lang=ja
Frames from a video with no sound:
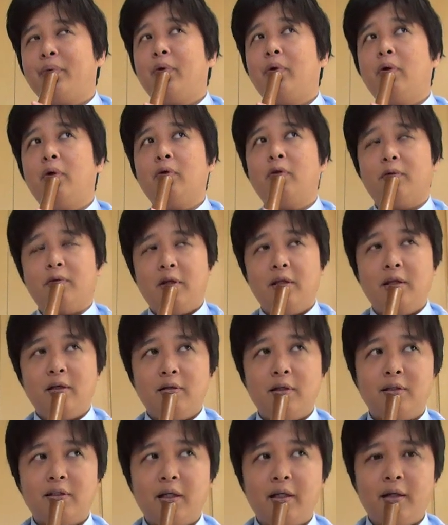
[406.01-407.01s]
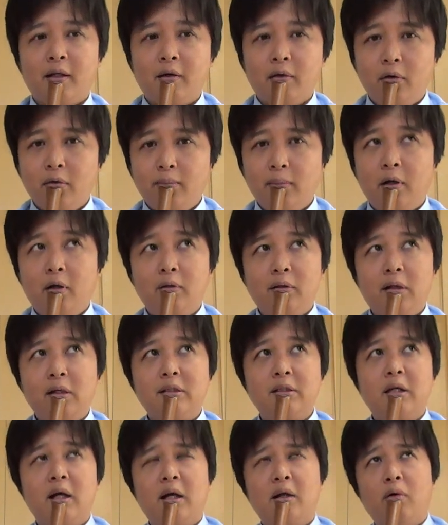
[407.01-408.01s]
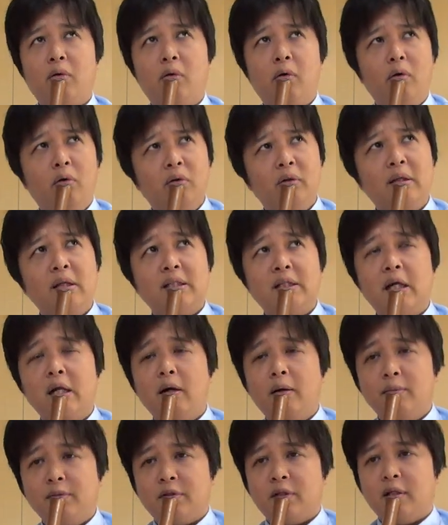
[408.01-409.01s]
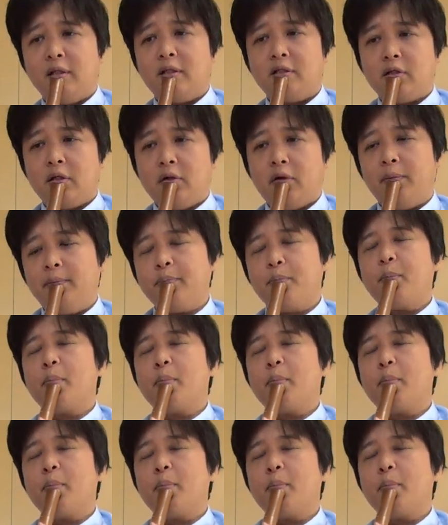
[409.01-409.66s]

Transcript: この音聞いてくださいね。まあ、同じ、あの、音程違うかもしれないですけど。